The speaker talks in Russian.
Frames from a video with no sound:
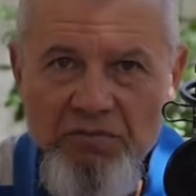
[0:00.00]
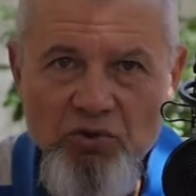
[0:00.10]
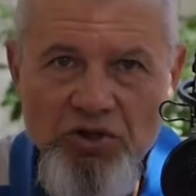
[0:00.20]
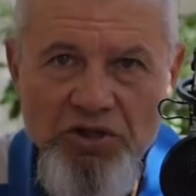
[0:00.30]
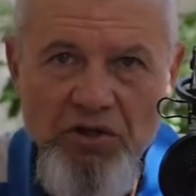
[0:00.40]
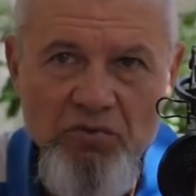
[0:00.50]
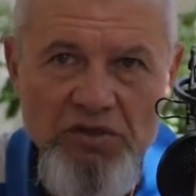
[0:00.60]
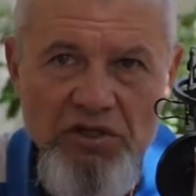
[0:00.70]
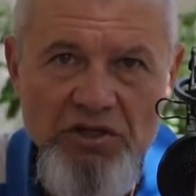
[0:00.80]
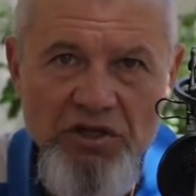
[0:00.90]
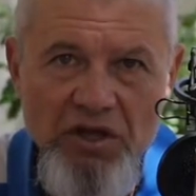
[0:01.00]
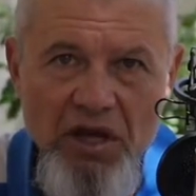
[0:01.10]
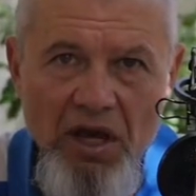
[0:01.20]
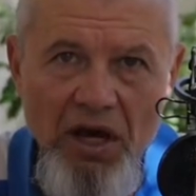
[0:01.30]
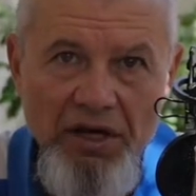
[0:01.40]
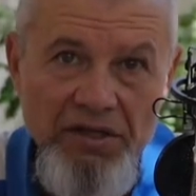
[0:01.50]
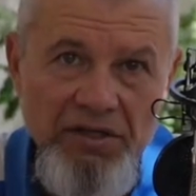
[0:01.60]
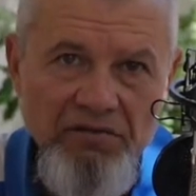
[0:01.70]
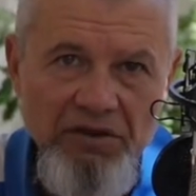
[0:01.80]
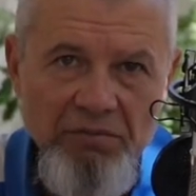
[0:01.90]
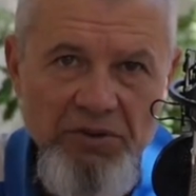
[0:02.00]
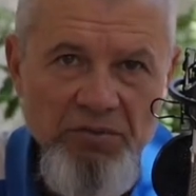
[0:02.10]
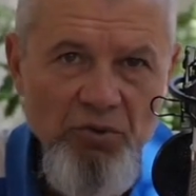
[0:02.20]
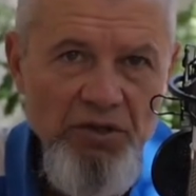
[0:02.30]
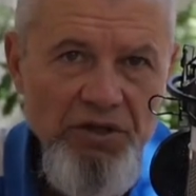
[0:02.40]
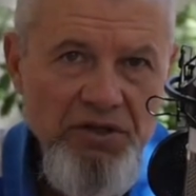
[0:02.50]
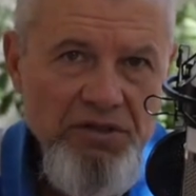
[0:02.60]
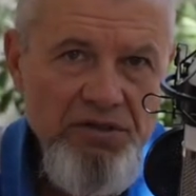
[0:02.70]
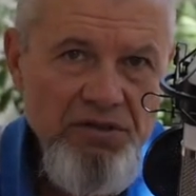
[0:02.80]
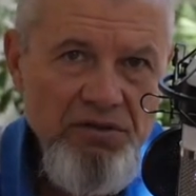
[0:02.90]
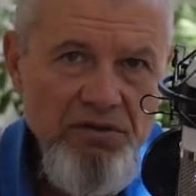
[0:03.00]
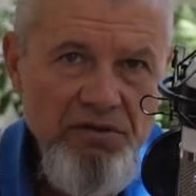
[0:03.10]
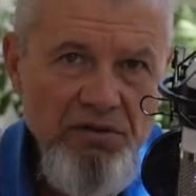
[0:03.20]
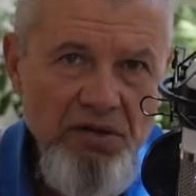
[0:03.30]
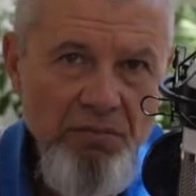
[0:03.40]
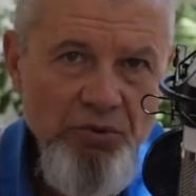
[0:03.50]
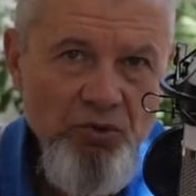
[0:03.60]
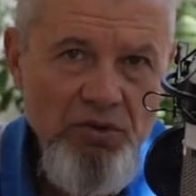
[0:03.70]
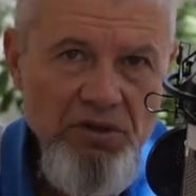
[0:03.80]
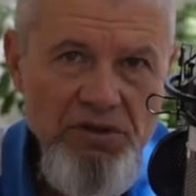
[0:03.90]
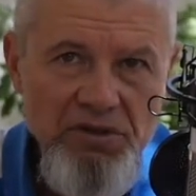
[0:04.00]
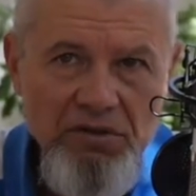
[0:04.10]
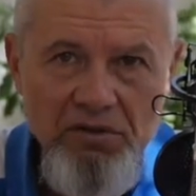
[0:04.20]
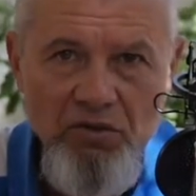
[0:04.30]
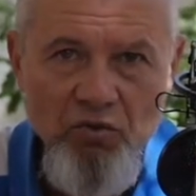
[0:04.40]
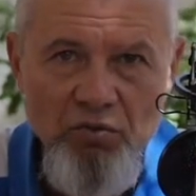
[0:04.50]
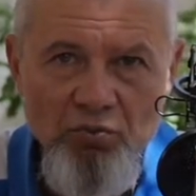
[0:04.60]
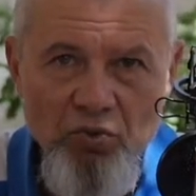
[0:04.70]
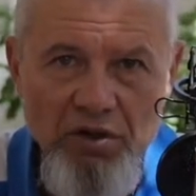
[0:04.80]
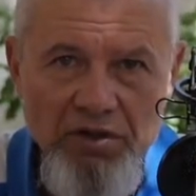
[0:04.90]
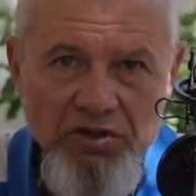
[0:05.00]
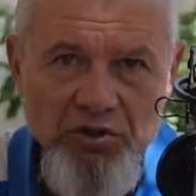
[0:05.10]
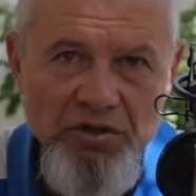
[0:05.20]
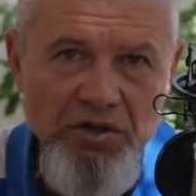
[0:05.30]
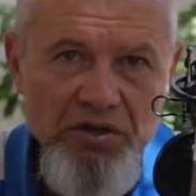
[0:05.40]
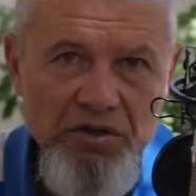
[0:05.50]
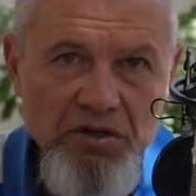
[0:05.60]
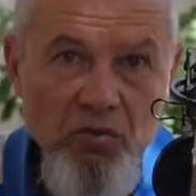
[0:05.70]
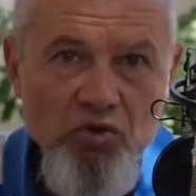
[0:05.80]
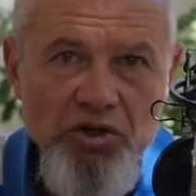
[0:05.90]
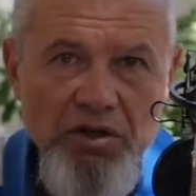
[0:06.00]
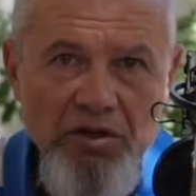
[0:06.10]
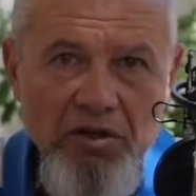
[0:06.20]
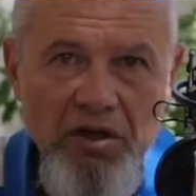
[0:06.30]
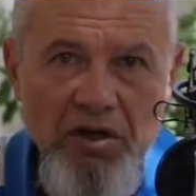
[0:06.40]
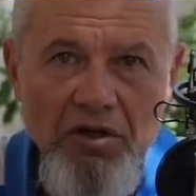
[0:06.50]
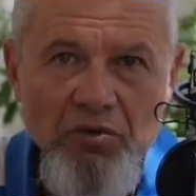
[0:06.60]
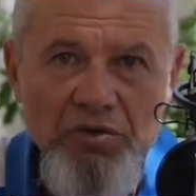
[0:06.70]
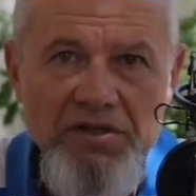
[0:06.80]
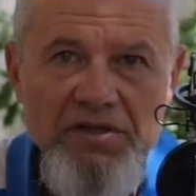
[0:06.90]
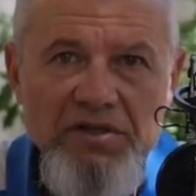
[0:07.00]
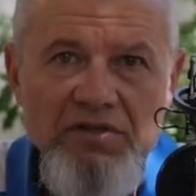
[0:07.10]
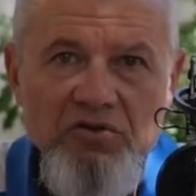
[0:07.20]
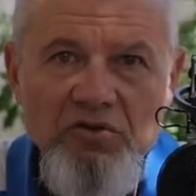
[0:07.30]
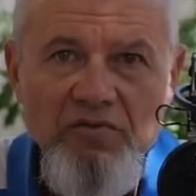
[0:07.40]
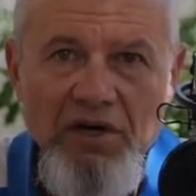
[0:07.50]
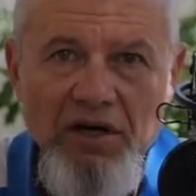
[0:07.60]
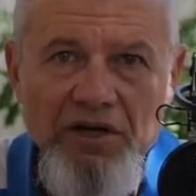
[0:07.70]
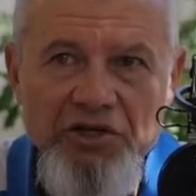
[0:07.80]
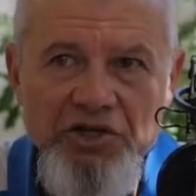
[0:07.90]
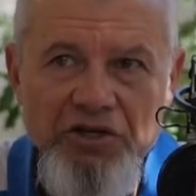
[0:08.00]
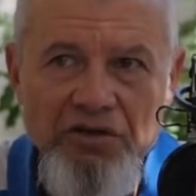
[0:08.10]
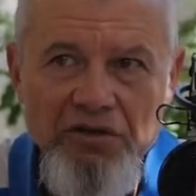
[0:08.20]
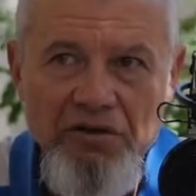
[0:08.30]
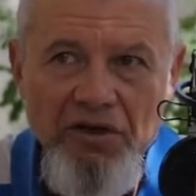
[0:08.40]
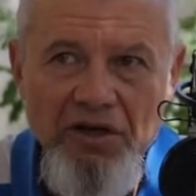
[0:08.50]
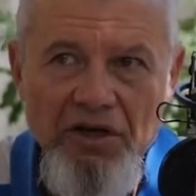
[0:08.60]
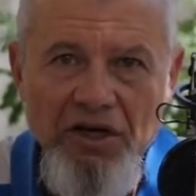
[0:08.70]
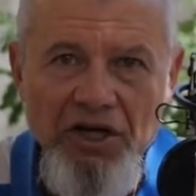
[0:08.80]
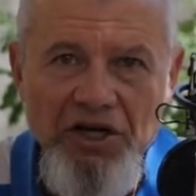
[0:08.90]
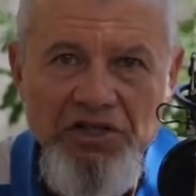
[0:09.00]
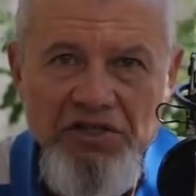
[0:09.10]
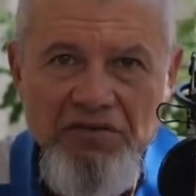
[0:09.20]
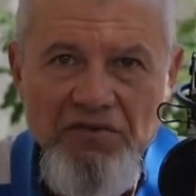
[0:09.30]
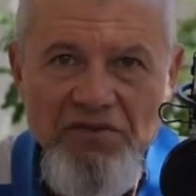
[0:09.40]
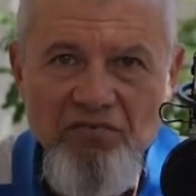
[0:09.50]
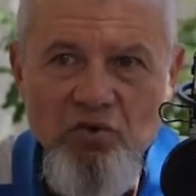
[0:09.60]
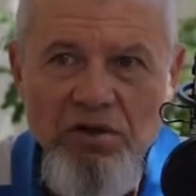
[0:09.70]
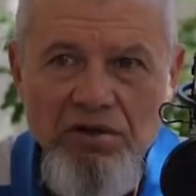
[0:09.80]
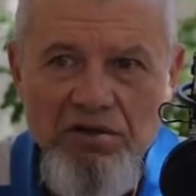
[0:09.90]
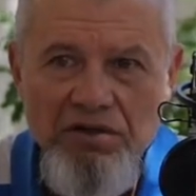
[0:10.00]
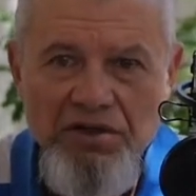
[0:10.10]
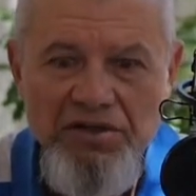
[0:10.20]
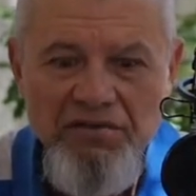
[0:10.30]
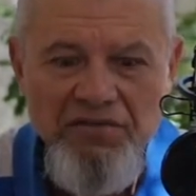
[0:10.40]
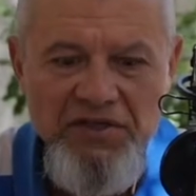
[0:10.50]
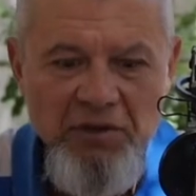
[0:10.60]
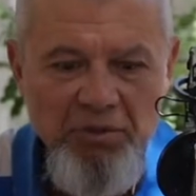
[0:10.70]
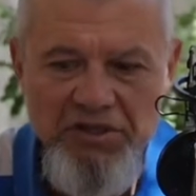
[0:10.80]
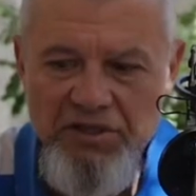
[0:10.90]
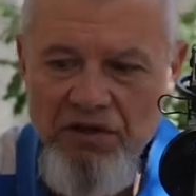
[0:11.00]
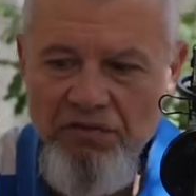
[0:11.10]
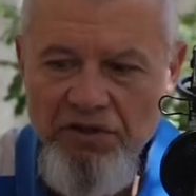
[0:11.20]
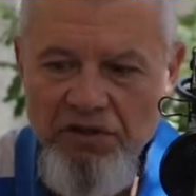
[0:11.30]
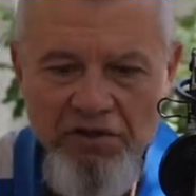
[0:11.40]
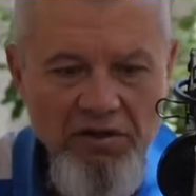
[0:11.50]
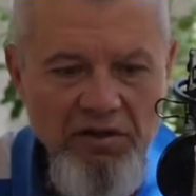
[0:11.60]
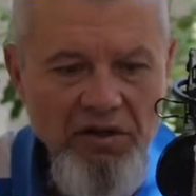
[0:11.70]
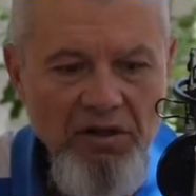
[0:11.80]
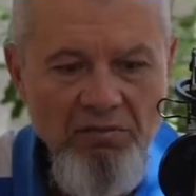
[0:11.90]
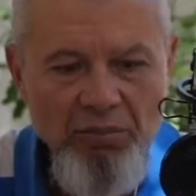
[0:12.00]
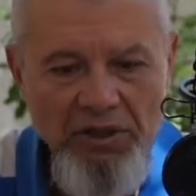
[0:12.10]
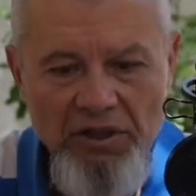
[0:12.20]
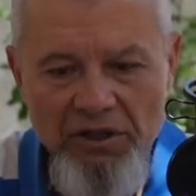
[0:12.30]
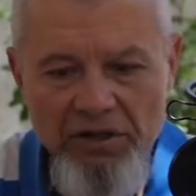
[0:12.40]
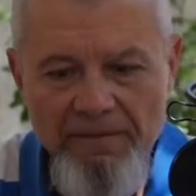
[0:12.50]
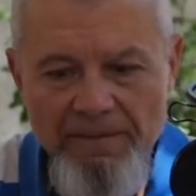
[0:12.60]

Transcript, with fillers: можете не услышать. А если вы это посмотрите с э, компьютера, с ноутбука, еще оденете наушники, то естественно, что вы отличите качество звука из всех представленных моделей.